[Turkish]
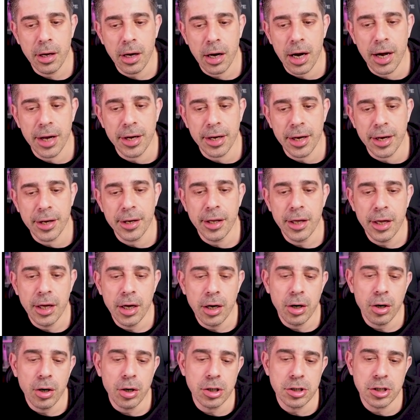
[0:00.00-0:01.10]
Aynen.
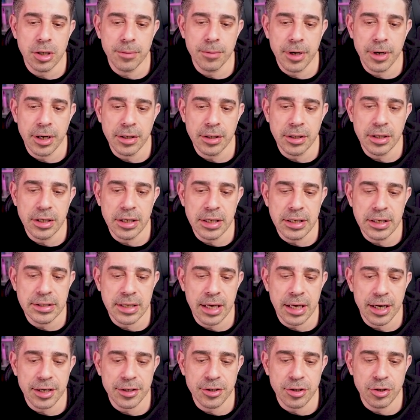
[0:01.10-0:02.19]
O zaman x
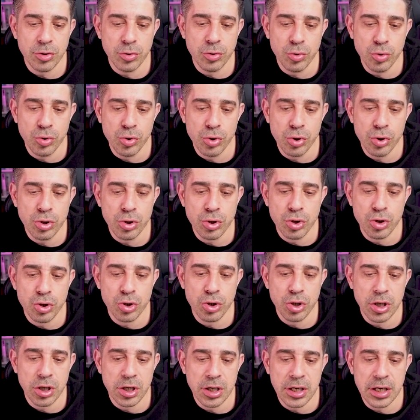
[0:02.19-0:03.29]
artı
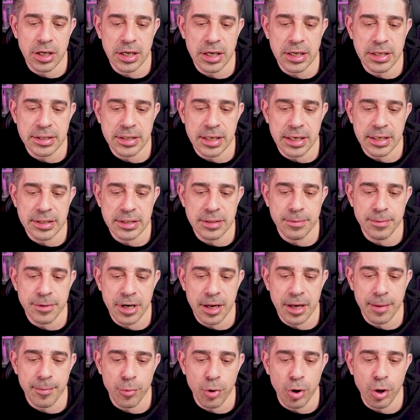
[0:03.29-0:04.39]
3 x eksi
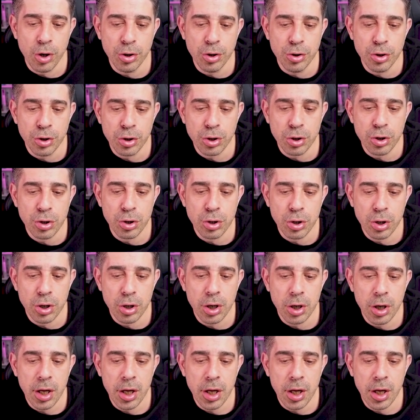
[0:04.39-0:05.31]
1'e böldük.